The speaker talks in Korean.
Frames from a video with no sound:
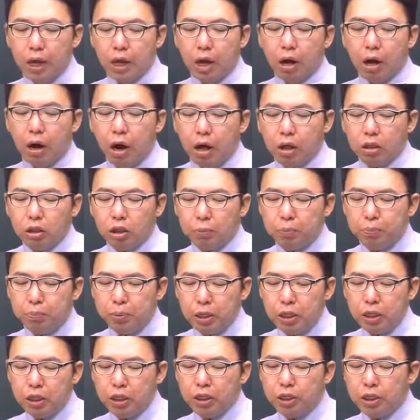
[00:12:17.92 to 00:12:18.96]
어느
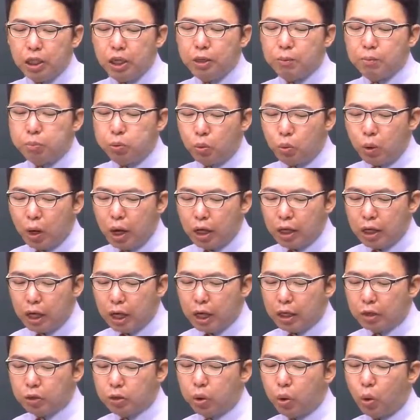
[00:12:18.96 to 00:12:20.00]
빌딩
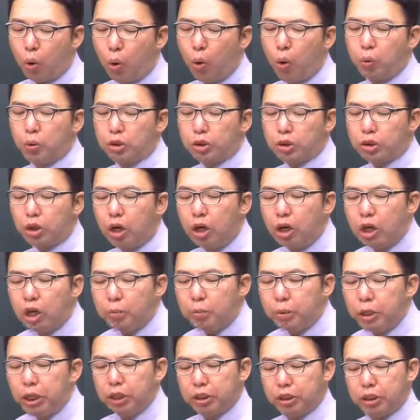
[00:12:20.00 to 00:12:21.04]
부하의 총
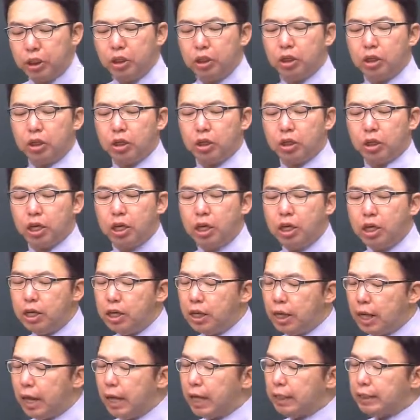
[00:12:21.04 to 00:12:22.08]
설비
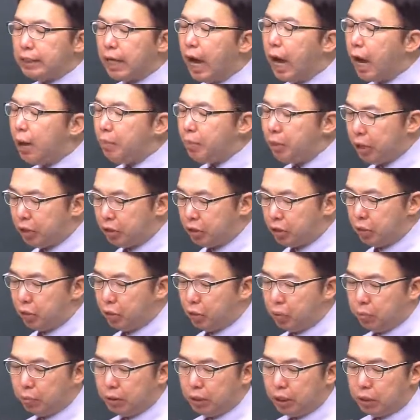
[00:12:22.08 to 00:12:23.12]
전력이
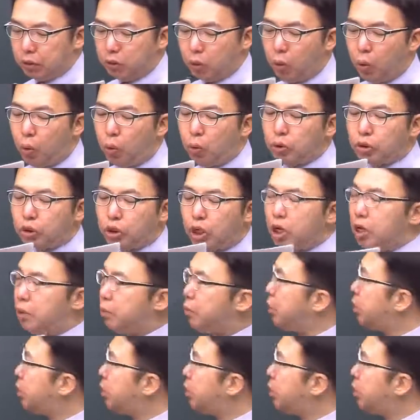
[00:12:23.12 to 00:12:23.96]
400kg입니다. 총 설비